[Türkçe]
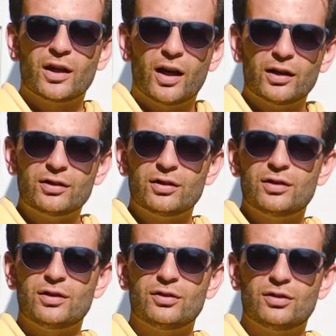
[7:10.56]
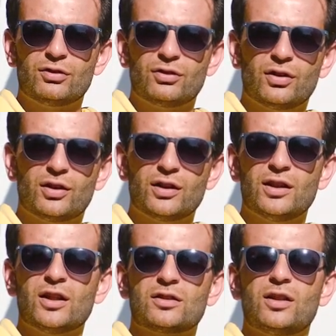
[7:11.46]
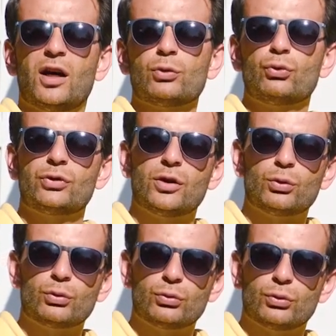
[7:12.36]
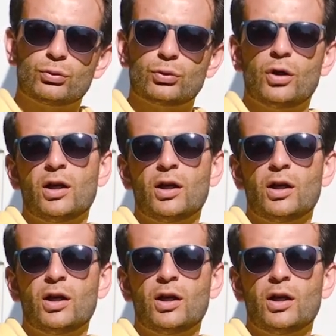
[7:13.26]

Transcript: her kırdığınız zincirde daha güçleniyorsunuz.